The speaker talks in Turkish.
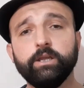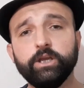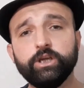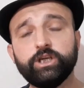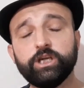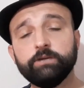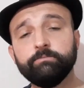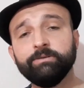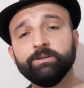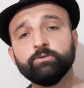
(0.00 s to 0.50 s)

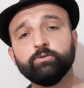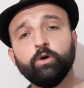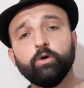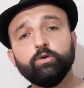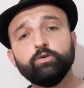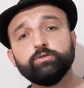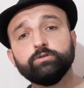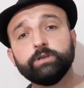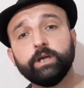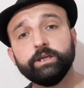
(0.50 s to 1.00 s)

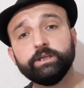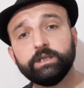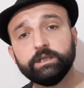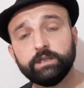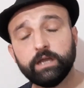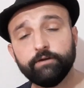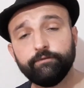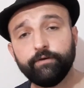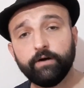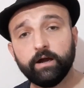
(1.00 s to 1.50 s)
2009'da
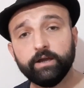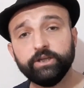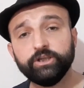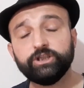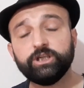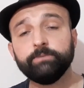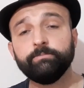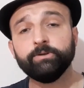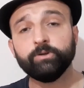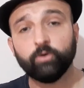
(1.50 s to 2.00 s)
2 defa,
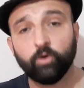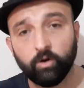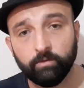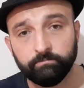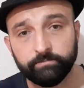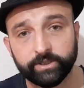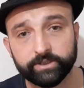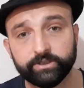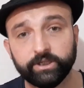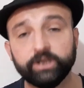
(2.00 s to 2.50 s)

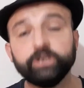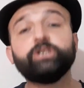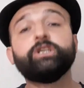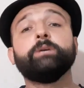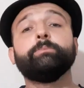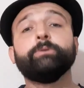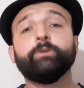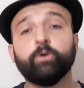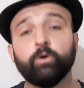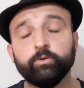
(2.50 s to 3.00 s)
2011'de,
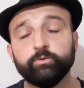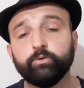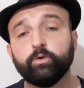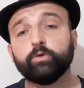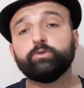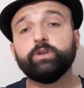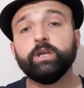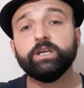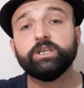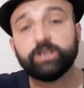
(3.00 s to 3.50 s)

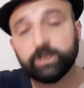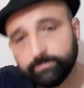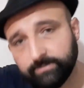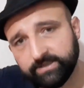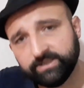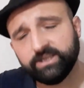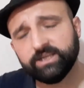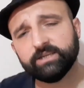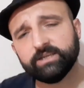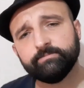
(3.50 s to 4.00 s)
2014'te,
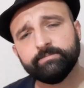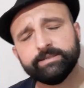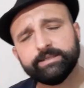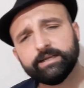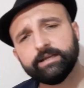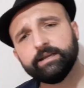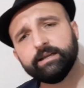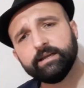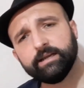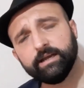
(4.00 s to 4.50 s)

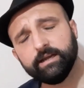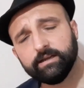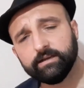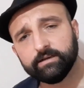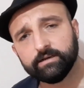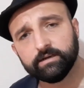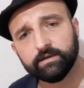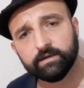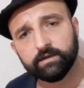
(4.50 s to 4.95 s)
2020'de. He?